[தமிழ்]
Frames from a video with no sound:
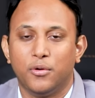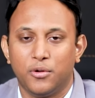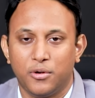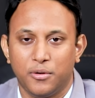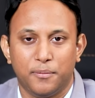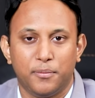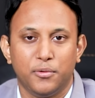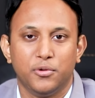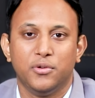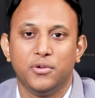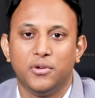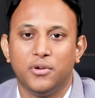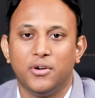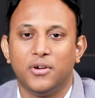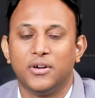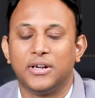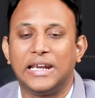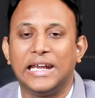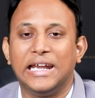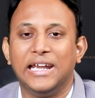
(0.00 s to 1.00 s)
ஒரு புது
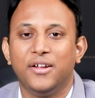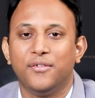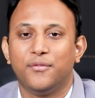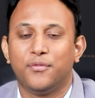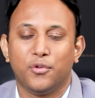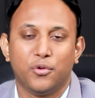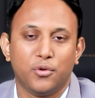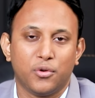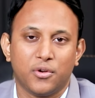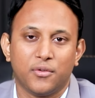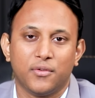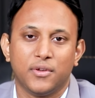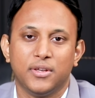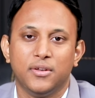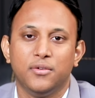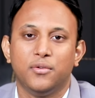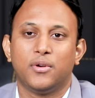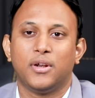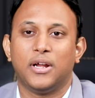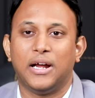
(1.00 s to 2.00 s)
ட்ரேடிங் ஃப்ளோரை
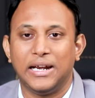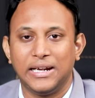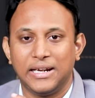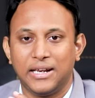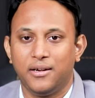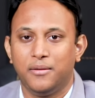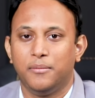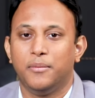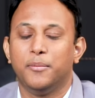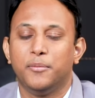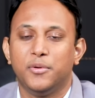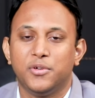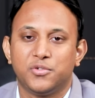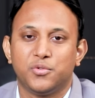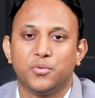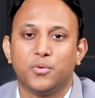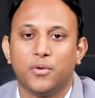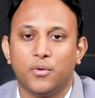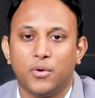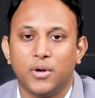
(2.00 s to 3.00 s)
வந்து ஒரு ஹண்ட்ரட்
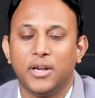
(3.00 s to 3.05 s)
மெம்பர்ஸ்